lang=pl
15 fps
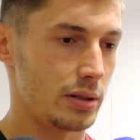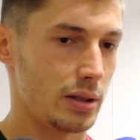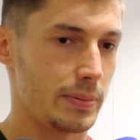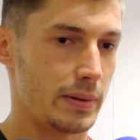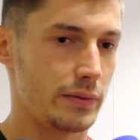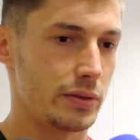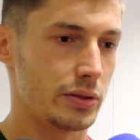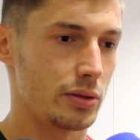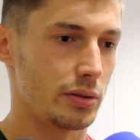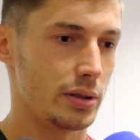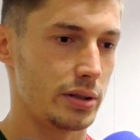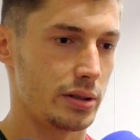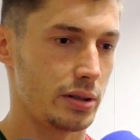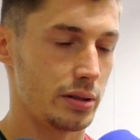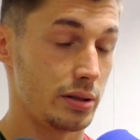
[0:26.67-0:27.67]
że naprawdę
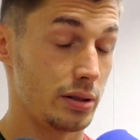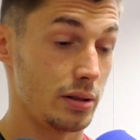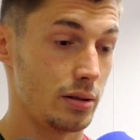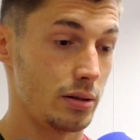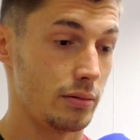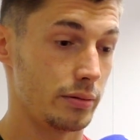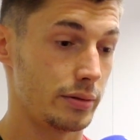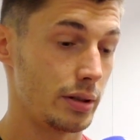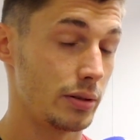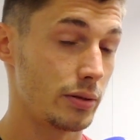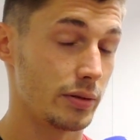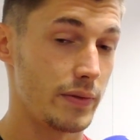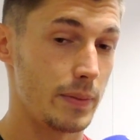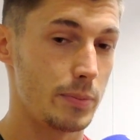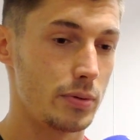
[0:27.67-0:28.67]
szkoda, że, że no
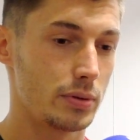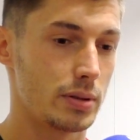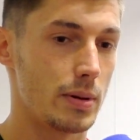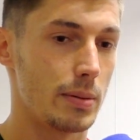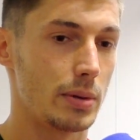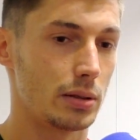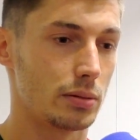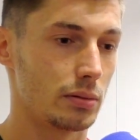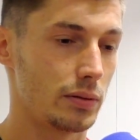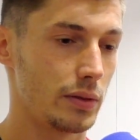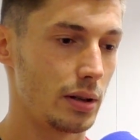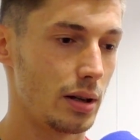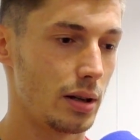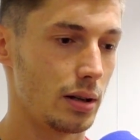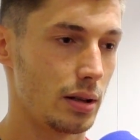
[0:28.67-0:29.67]
tylko dwa punkty mamy na tą
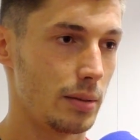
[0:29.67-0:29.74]
chwilę,